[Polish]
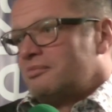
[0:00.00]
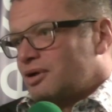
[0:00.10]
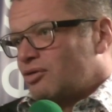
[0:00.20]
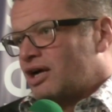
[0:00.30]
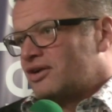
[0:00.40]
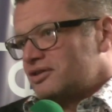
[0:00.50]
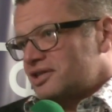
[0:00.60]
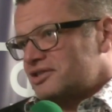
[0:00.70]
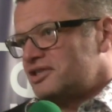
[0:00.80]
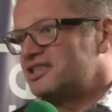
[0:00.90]
była, no i
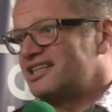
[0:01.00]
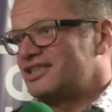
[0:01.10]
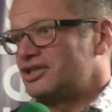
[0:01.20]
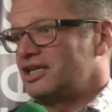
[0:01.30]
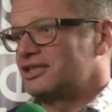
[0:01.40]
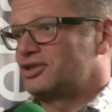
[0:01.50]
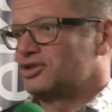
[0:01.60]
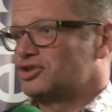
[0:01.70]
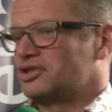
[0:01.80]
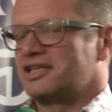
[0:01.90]
tak się 11 lat
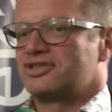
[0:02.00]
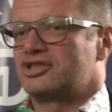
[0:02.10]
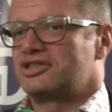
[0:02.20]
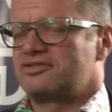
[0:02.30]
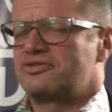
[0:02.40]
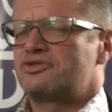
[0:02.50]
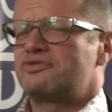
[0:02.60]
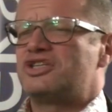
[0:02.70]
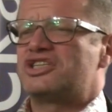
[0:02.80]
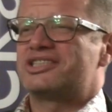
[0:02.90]
toczy, także
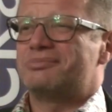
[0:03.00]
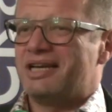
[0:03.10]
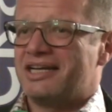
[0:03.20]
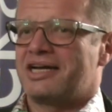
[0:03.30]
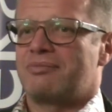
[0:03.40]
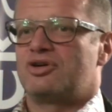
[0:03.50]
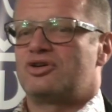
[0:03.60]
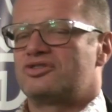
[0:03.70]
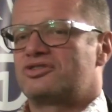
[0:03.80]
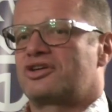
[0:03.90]
oczywiście się zmienia,
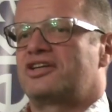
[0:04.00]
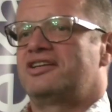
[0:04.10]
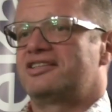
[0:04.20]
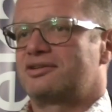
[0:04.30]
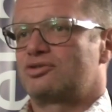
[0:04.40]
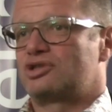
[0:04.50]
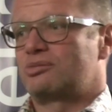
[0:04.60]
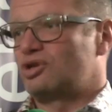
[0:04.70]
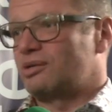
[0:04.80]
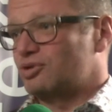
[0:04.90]
bo trochę inne założenia
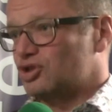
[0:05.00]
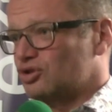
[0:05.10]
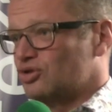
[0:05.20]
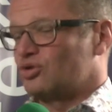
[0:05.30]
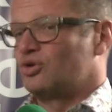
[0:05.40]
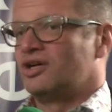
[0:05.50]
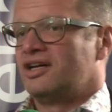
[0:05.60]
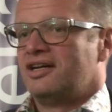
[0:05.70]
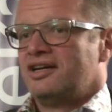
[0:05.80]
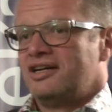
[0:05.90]
były na początku,
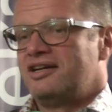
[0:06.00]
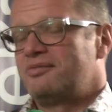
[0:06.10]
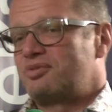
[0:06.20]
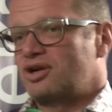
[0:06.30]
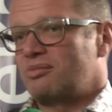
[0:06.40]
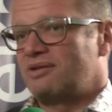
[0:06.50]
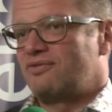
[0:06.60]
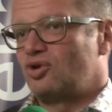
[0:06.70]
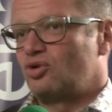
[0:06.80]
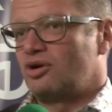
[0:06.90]
e, program
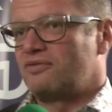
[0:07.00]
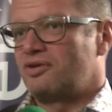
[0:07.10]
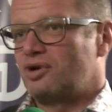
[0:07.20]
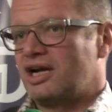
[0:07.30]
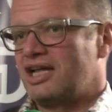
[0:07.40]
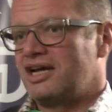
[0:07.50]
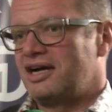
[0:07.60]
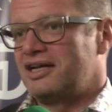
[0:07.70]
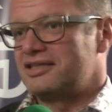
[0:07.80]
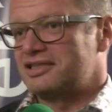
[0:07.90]
ewoluował, ale,
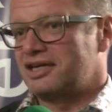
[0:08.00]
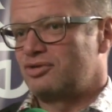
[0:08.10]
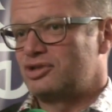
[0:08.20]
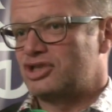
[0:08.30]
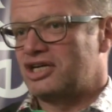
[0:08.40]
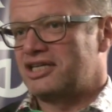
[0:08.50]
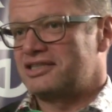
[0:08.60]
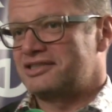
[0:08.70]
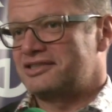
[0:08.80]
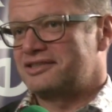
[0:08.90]
ale cały
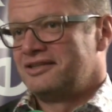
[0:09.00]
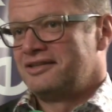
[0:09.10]
czas,